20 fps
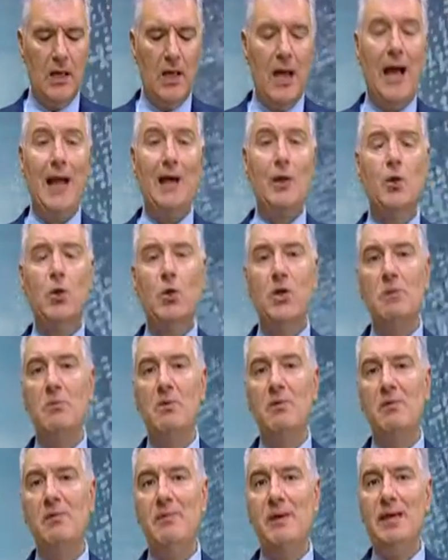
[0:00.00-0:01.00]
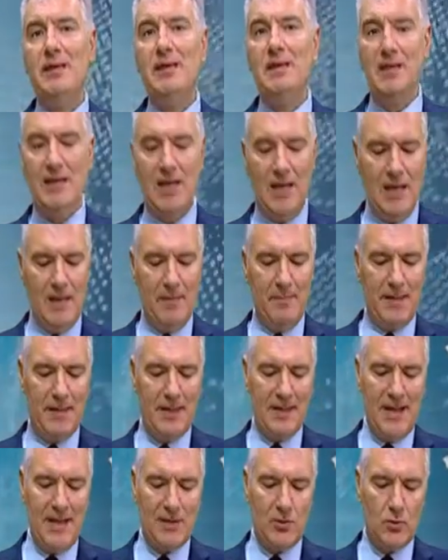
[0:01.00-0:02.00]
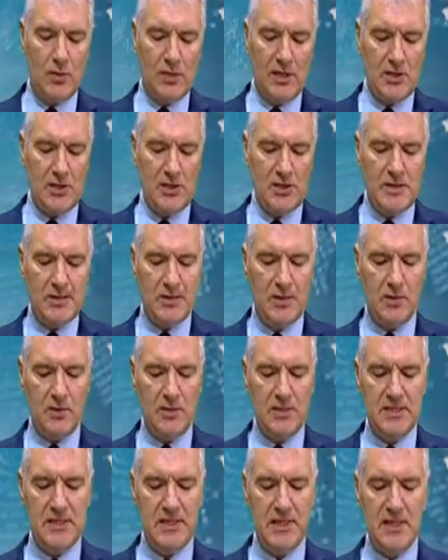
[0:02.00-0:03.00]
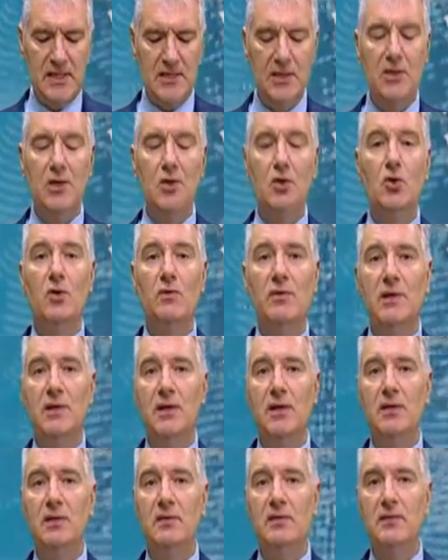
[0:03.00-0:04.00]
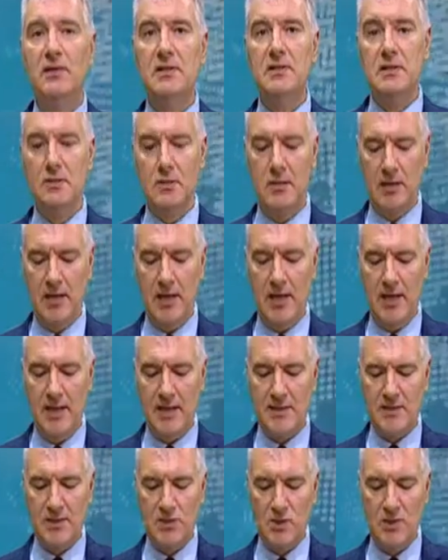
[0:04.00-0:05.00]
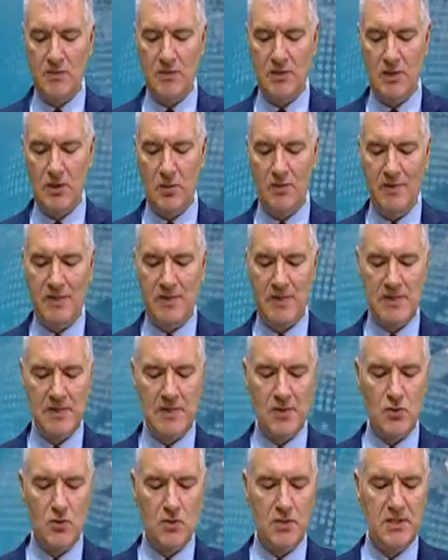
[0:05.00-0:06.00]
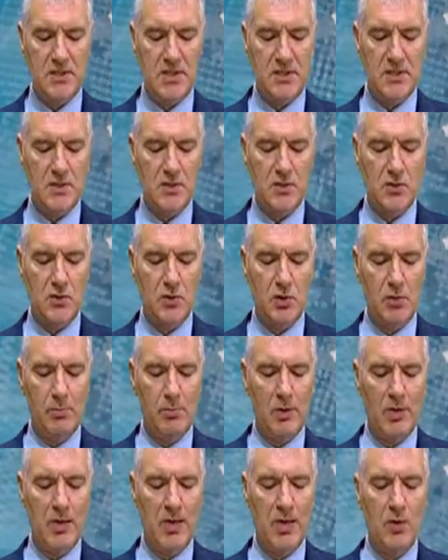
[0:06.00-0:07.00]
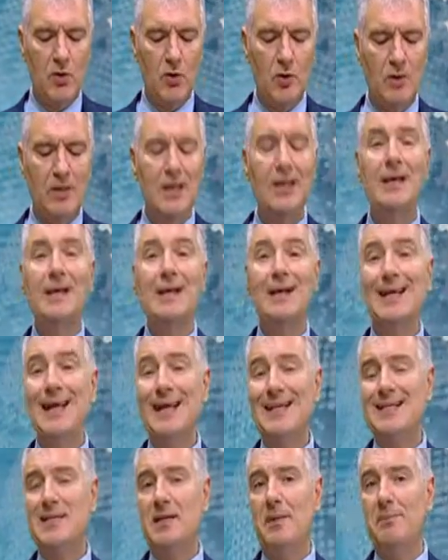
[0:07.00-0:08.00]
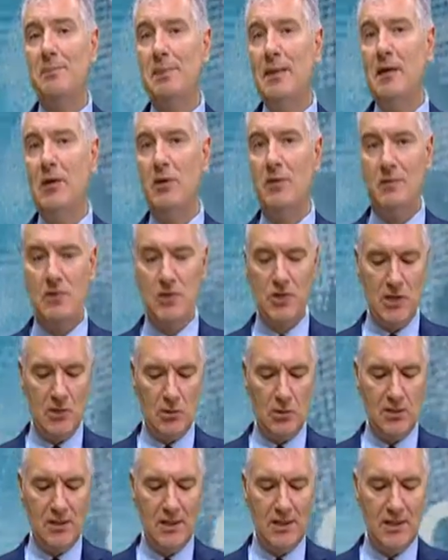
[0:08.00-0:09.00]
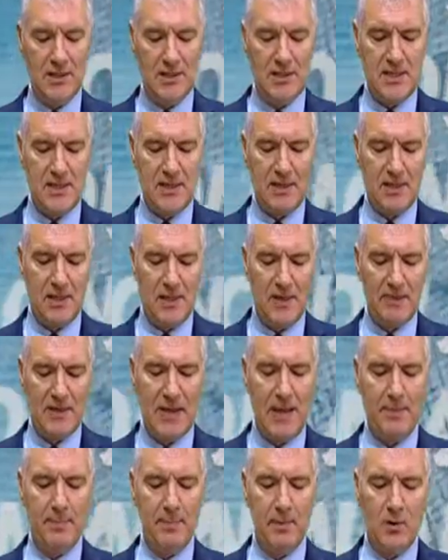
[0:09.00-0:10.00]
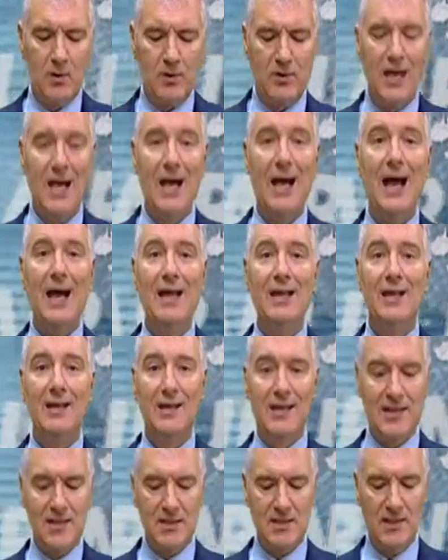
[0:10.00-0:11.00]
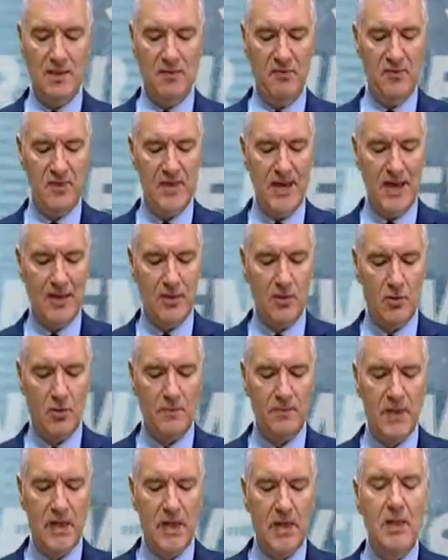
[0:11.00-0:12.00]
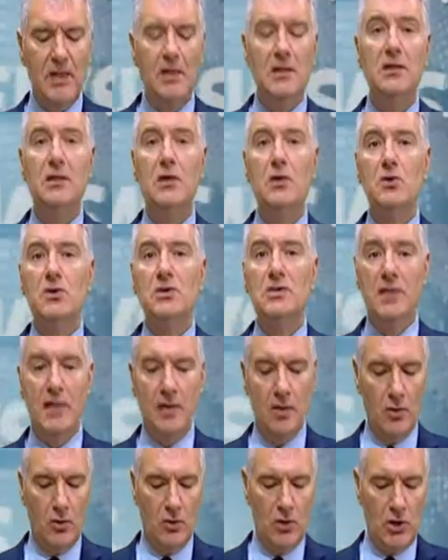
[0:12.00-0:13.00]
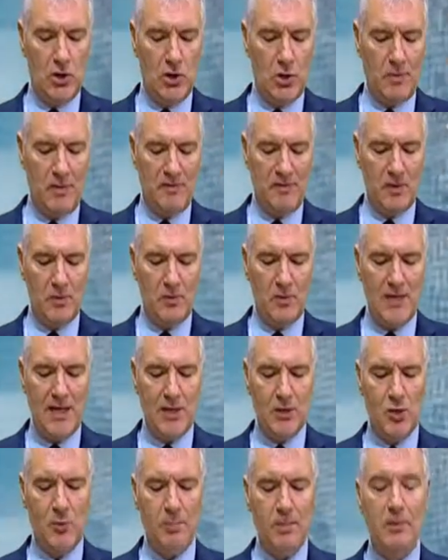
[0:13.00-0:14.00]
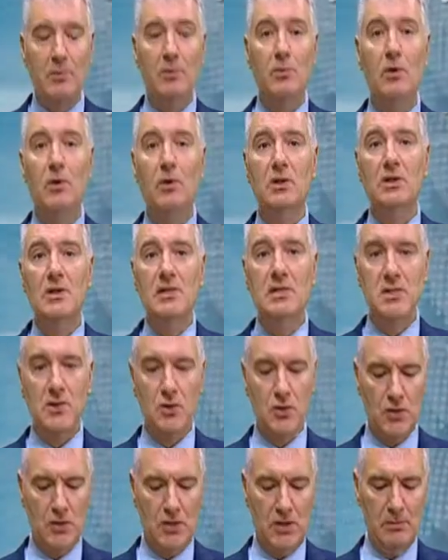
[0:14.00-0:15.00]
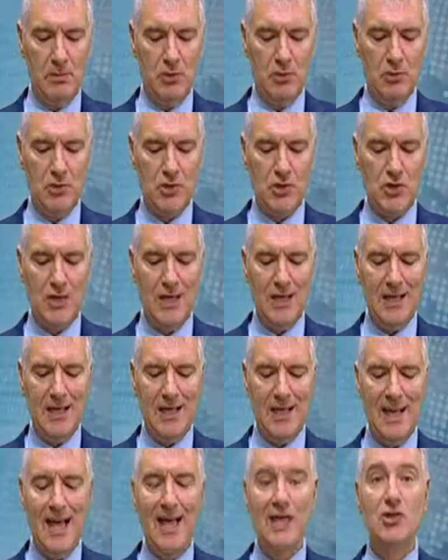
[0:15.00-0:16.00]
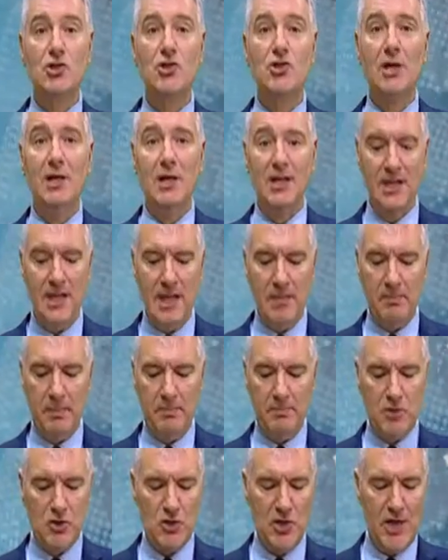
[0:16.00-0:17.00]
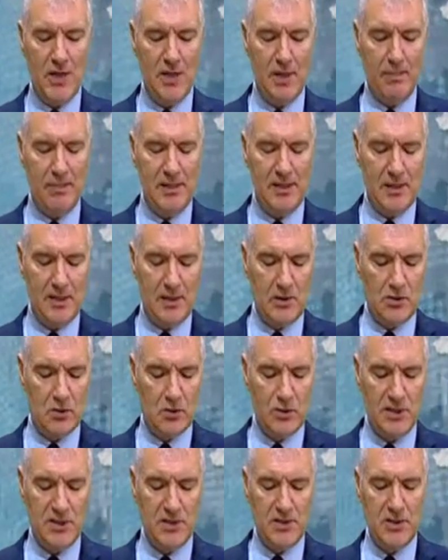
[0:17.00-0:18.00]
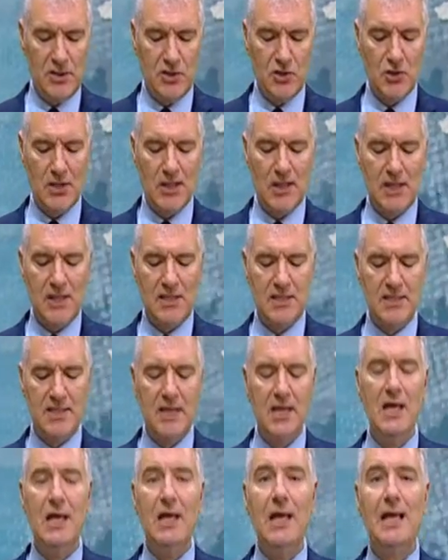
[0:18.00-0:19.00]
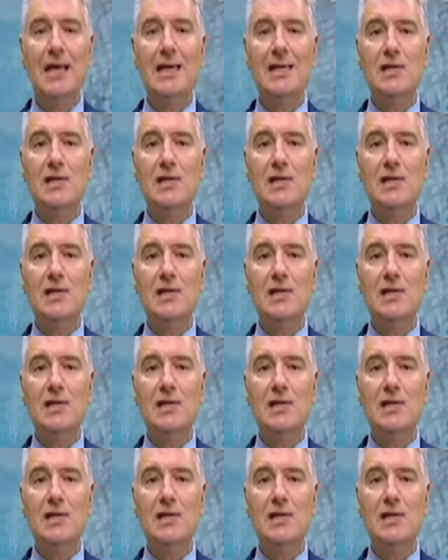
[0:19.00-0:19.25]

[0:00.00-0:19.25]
Alcuni movimenti nel mercato calcistico di Serie D, dove il difensore ex civitanovese e Giustese Solomon Eno, classe 1987, approda al Castelfidardo. Nico Stallone, dopo aver guidato per molte stagioni il Monticelli, lascia il club Piceno appena retrocesso in eccellenza ed